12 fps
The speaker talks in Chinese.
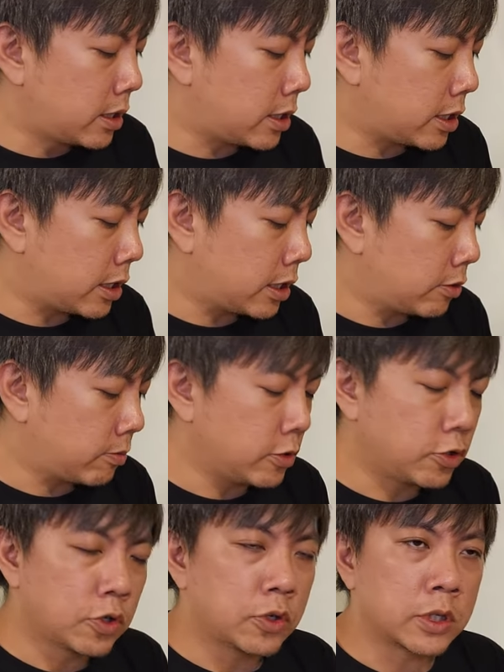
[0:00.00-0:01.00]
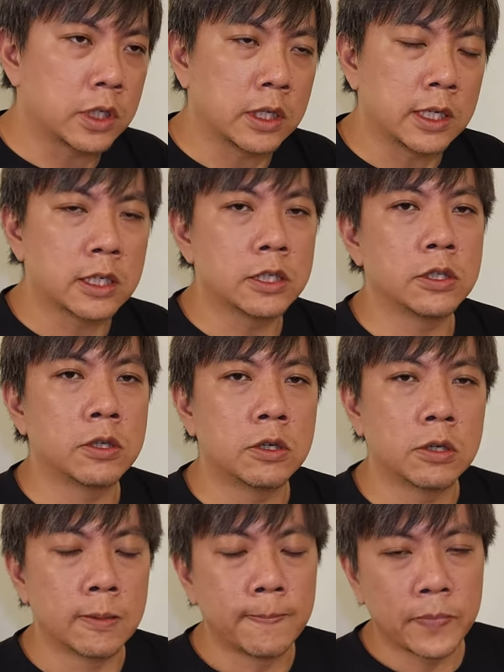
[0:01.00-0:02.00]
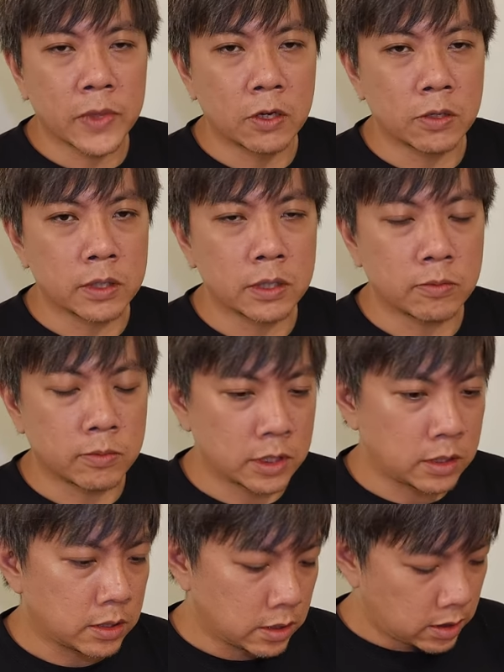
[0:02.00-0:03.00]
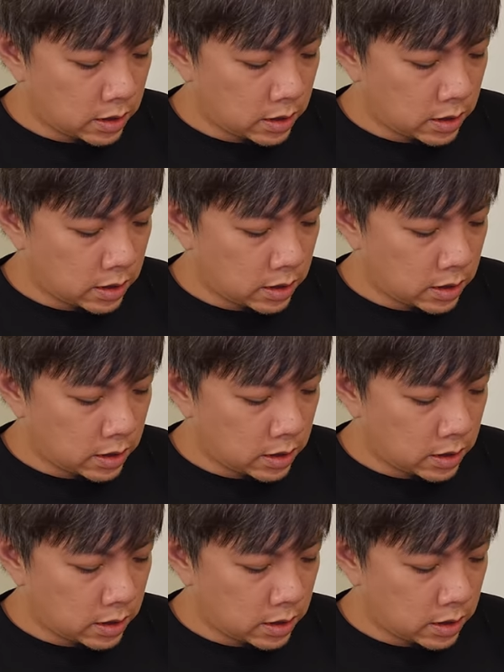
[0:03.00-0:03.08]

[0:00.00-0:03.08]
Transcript: 那我们就等那个时候，哦，让我们。